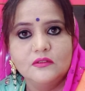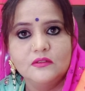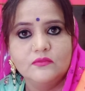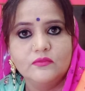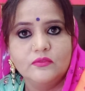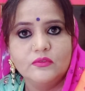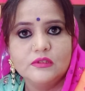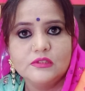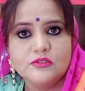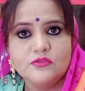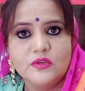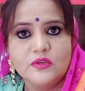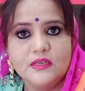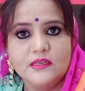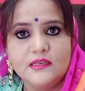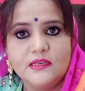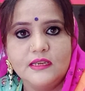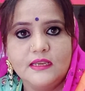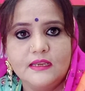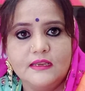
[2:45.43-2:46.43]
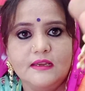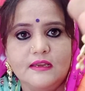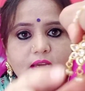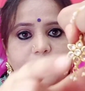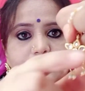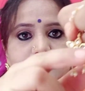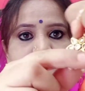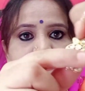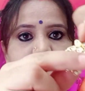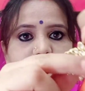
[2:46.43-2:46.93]
फुल ज्वेलरी है
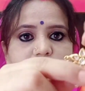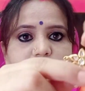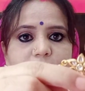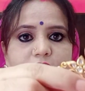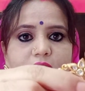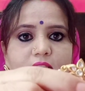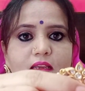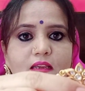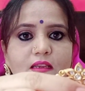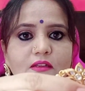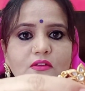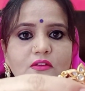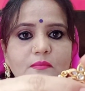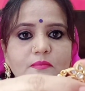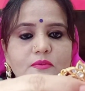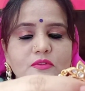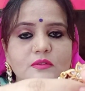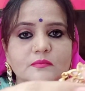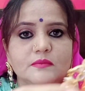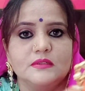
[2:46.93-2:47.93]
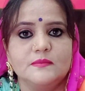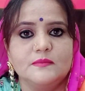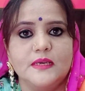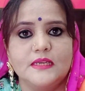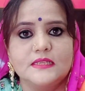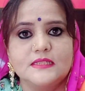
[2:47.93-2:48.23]
आप अच्छे से देखेंगे तो आपको समझ में आ